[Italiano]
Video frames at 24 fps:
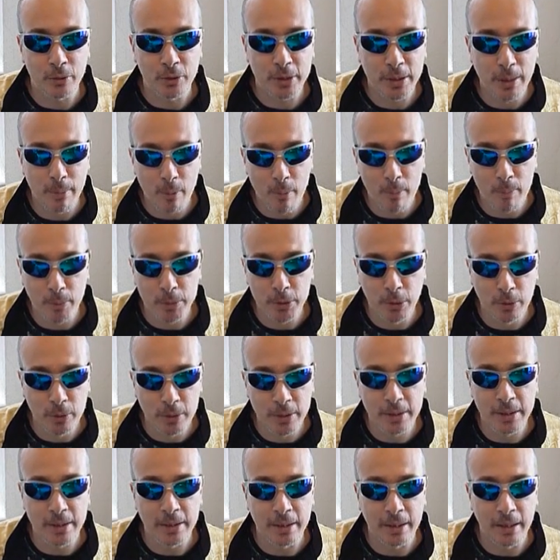siamo
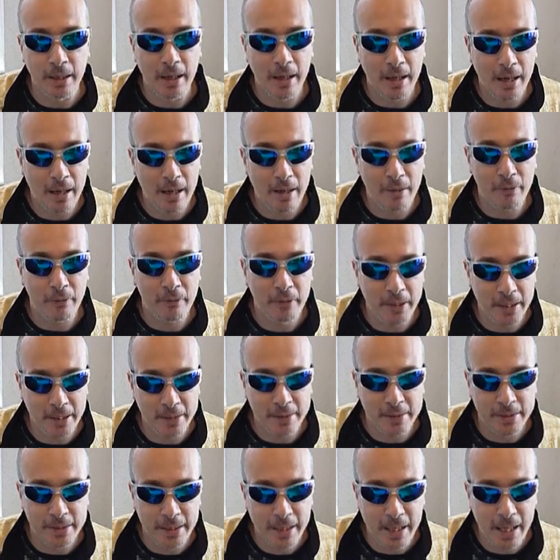pronti a
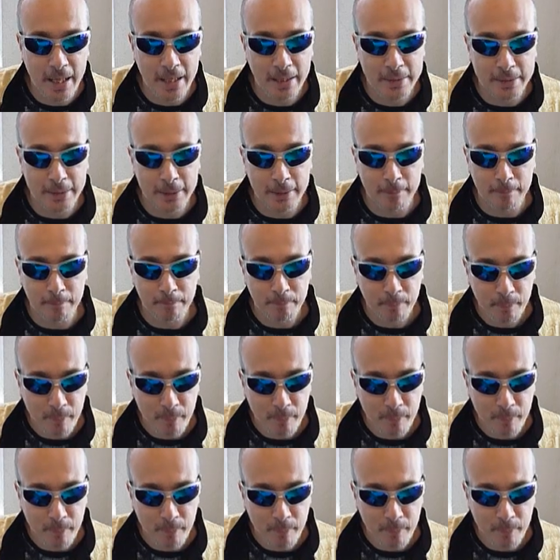finanziare